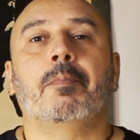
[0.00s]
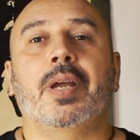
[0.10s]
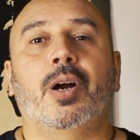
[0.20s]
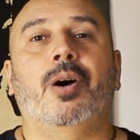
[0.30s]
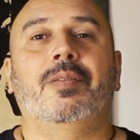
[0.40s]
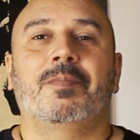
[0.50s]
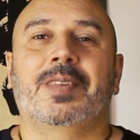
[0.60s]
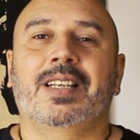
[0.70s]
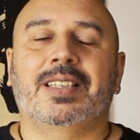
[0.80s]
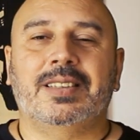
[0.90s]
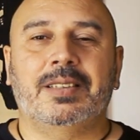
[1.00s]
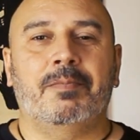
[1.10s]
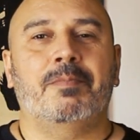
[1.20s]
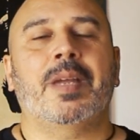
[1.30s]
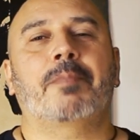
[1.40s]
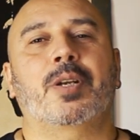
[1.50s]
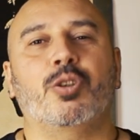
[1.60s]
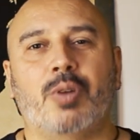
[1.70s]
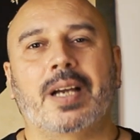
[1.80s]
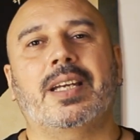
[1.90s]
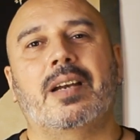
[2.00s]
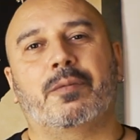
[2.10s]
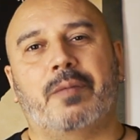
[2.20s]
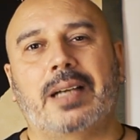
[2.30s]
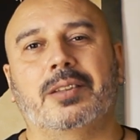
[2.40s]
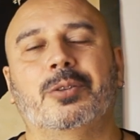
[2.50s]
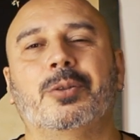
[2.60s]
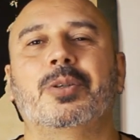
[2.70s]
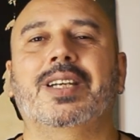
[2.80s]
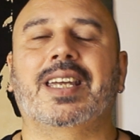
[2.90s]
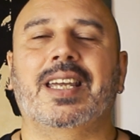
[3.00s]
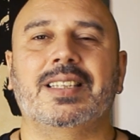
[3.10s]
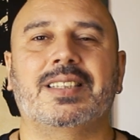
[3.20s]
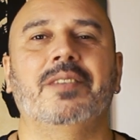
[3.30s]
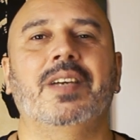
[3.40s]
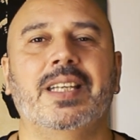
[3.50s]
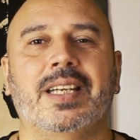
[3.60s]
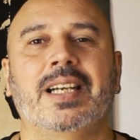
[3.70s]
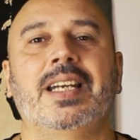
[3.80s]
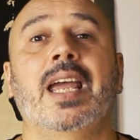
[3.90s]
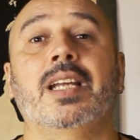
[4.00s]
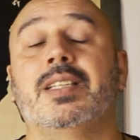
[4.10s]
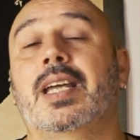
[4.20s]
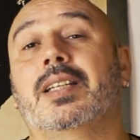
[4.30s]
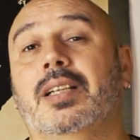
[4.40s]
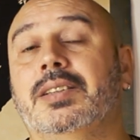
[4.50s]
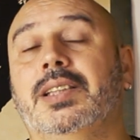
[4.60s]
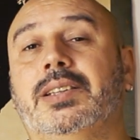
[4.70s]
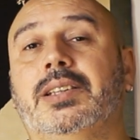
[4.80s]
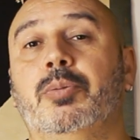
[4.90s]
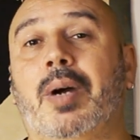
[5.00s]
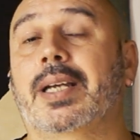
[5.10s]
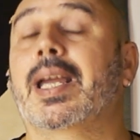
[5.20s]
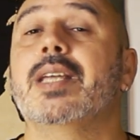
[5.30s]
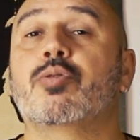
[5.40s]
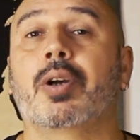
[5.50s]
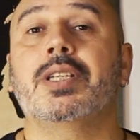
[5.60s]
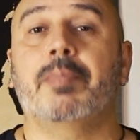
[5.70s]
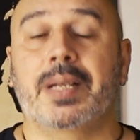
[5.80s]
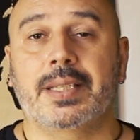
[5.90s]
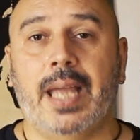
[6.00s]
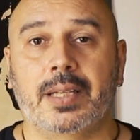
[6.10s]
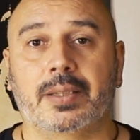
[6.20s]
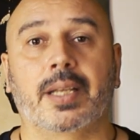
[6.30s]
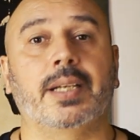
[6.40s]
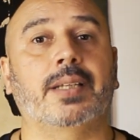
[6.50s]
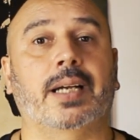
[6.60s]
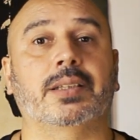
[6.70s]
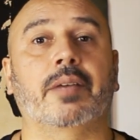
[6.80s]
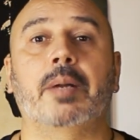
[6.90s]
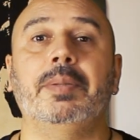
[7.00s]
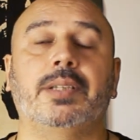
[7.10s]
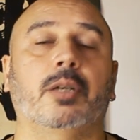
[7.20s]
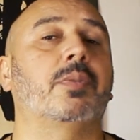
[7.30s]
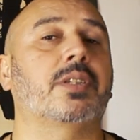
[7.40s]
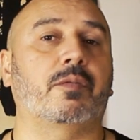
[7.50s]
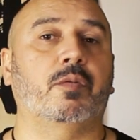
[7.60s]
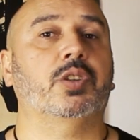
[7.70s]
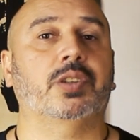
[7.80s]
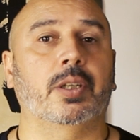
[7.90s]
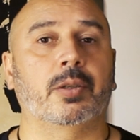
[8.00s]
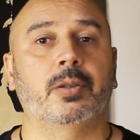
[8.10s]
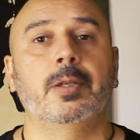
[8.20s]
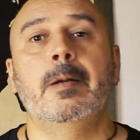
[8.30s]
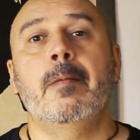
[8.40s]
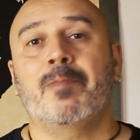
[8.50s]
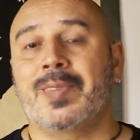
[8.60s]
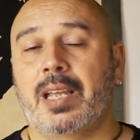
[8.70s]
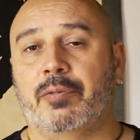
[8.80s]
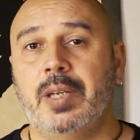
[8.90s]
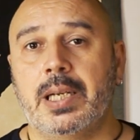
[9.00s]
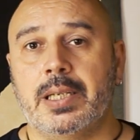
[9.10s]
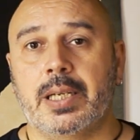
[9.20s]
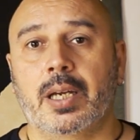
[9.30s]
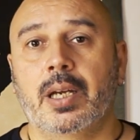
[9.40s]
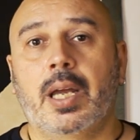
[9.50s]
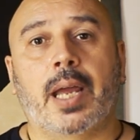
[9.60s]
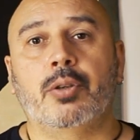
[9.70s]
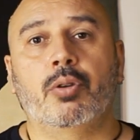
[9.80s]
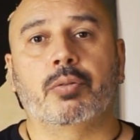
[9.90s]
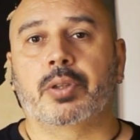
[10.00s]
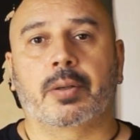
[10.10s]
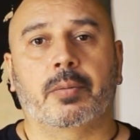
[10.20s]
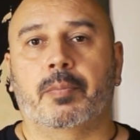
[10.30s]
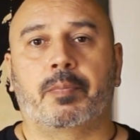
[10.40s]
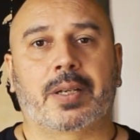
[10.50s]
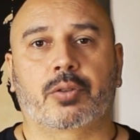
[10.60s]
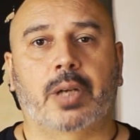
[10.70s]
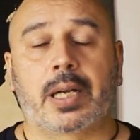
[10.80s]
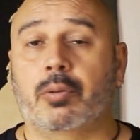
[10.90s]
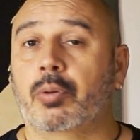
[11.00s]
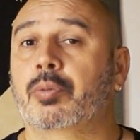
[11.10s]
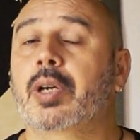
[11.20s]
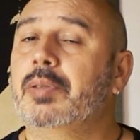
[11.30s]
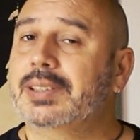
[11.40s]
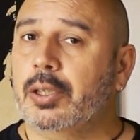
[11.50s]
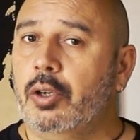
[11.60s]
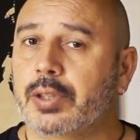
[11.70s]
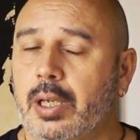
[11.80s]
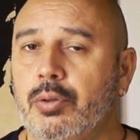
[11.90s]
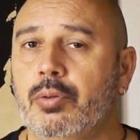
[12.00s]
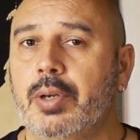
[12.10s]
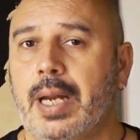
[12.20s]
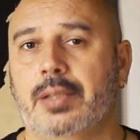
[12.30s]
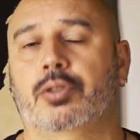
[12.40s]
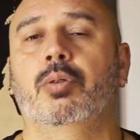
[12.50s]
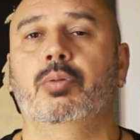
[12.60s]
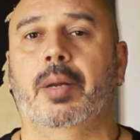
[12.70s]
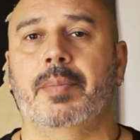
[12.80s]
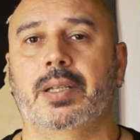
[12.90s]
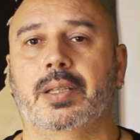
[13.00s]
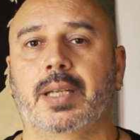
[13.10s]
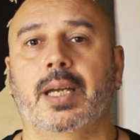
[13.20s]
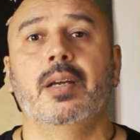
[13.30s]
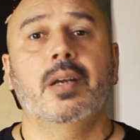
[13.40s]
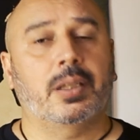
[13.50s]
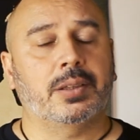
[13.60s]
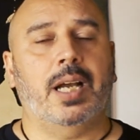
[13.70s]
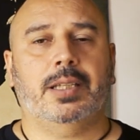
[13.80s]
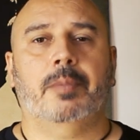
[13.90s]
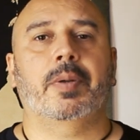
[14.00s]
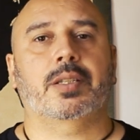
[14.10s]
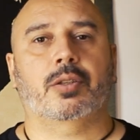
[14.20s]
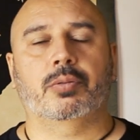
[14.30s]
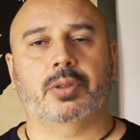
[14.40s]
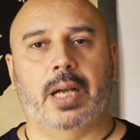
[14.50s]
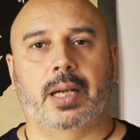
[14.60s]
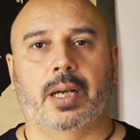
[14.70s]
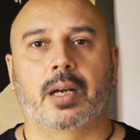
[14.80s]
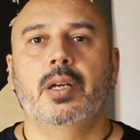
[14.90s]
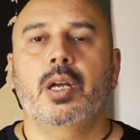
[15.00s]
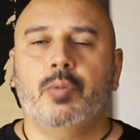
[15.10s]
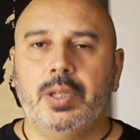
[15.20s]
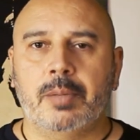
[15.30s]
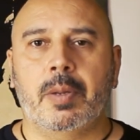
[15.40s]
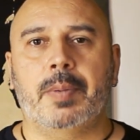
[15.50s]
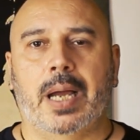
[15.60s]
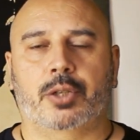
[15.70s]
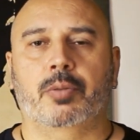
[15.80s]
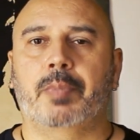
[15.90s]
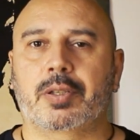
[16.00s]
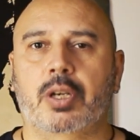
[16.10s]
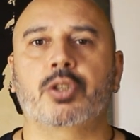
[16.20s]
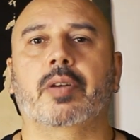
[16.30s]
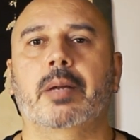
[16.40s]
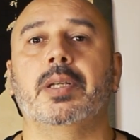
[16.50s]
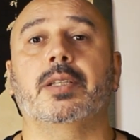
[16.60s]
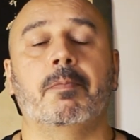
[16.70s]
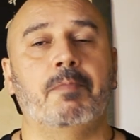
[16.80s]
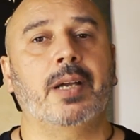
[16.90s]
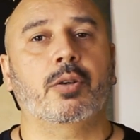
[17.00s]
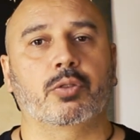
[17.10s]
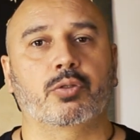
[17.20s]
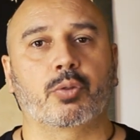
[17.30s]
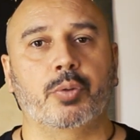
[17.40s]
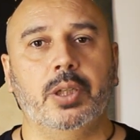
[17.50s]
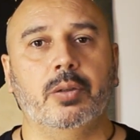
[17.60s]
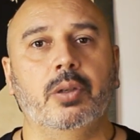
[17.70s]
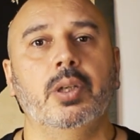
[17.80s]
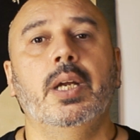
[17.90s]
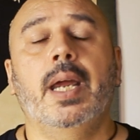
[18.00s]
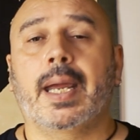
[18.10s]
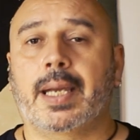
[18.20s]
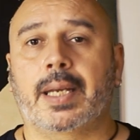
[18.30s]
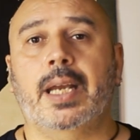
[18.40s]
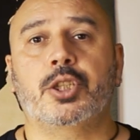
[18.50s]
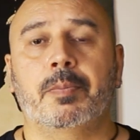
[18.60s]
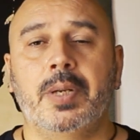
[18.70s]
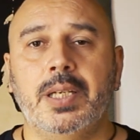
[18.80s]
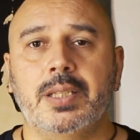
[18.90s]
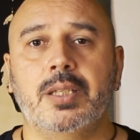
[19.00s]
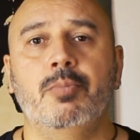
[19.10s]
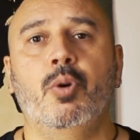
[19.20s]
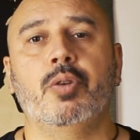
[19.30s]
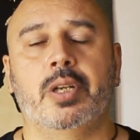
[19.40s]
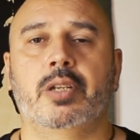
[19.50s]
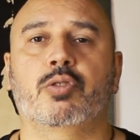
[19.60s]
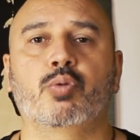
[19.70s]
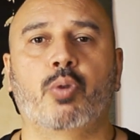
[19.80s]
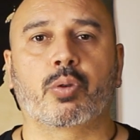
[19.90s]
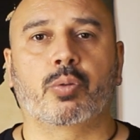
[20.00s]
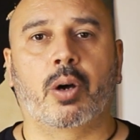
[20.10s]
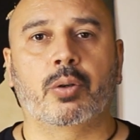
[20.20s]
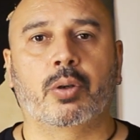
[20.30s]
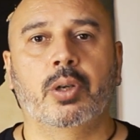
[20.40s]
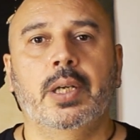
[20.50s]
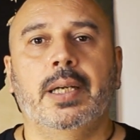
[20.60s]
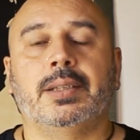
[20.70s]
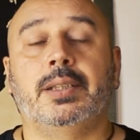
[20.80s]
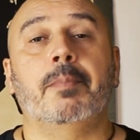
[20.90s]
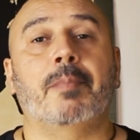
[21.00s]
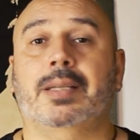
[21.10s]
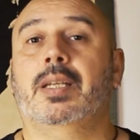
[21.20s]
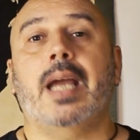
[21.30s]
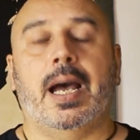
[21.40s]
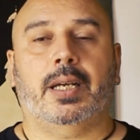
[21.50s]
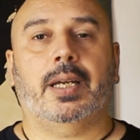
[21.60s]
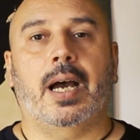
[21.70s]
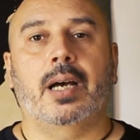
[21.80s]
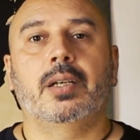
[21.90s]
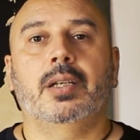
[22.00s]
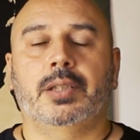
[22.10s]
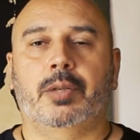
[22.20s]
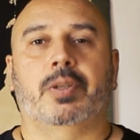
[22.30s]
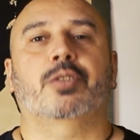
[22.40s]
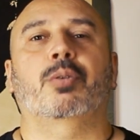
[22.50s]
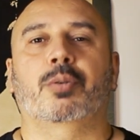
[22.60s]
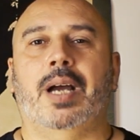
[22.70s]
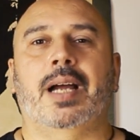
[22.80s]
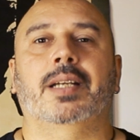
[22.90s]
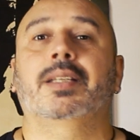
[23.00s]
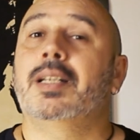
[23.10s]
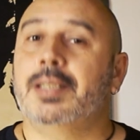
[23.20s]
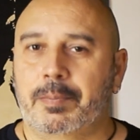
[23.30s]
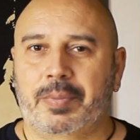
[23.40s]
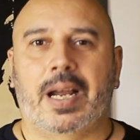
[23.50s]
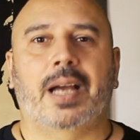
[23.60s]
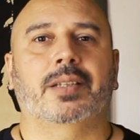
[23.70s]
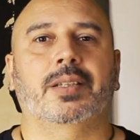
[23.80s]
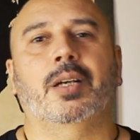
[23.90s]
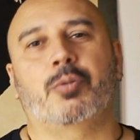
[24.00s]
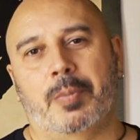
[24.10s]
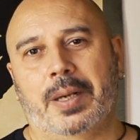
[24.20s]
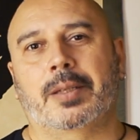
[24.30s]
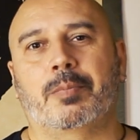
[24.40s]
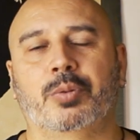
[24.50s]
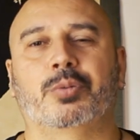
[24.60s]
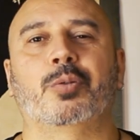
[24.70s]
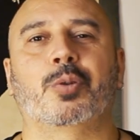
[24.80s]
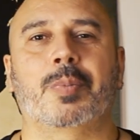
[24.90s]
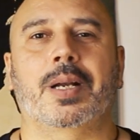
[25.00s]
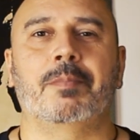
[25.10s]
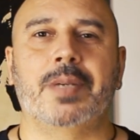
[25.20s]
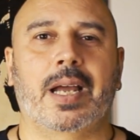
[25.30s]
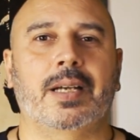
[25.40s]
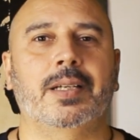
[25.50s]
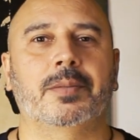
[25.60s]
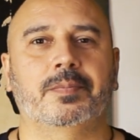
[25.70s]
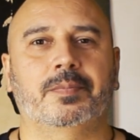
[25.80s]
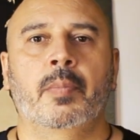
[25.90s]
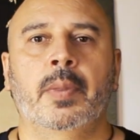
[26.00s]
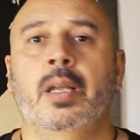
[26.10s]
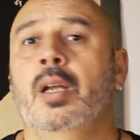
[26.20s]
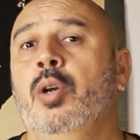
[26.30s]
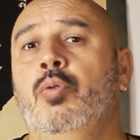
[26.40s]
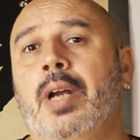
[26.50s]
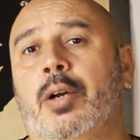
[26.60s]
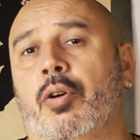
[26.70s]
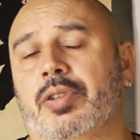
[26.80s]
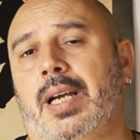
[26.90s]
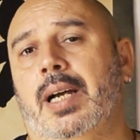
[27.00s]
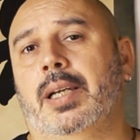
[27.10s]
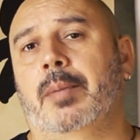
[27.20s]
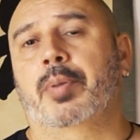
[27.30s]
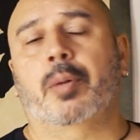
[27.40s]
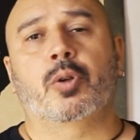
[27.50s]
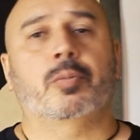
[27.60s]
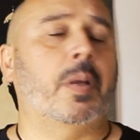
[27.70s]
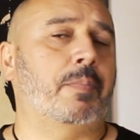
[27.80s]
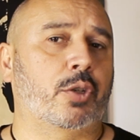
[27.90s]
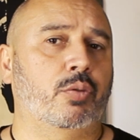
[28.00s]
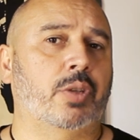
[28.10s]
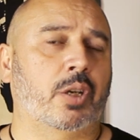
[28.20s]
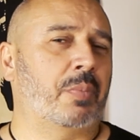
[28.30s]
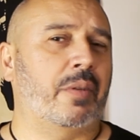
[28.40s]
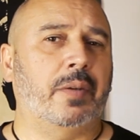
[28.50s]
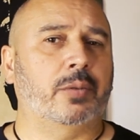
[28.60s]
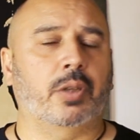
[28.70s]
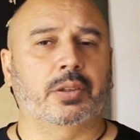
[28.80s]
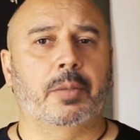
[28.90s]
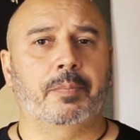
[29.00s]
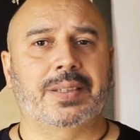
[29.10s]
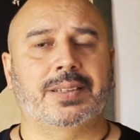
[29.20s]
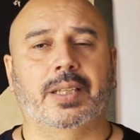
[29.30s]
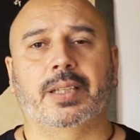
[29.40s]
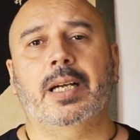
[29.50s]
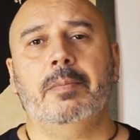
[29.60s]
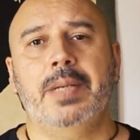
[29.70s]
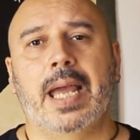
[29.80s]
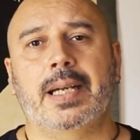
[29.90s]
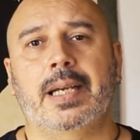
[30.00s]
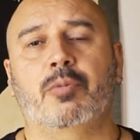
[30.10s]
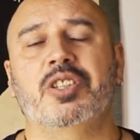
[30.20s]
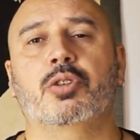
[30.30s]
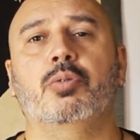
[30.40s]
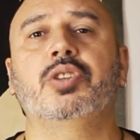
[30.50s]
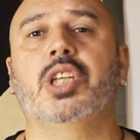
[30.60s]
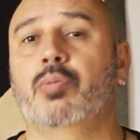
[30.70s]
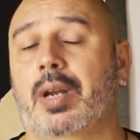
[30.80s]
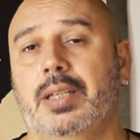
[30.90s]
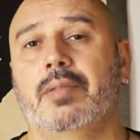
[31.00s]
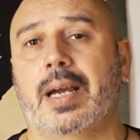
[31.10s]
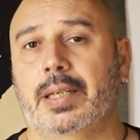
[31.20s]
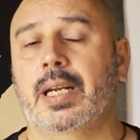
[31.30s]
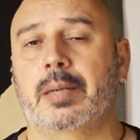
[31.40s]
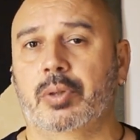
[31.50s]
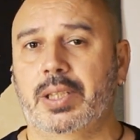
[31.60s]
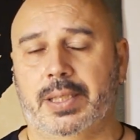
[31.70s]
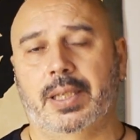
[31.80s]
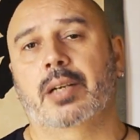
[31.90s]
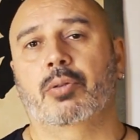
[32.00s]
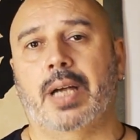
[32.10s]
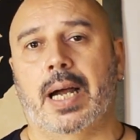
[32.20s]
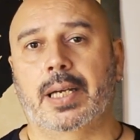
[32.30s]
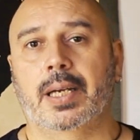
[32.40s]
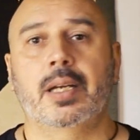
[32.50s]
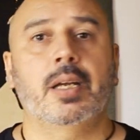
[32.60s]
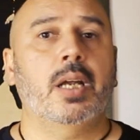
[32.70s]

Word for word: Però mm, mi è piaciuto anche il fatto che si vede che lei tiene tantissimo anche ai suoi dipendenti, li tratta veramente come se fossero dei figli e non un personale qualunque. Questa cosa non è assolutamente data per scontata. Quindi mi piace un personaggio veramente ben costruito e che regge benissimo il suo ruolo di matriarca di questo locale, del Deep Knight, da cui prende appunto il nome la BL. Una cosa che proprio non mi è piaciuta, non mi ha fatto tanto impazzire della BL è questo continuo arrivare della polizia nel locale.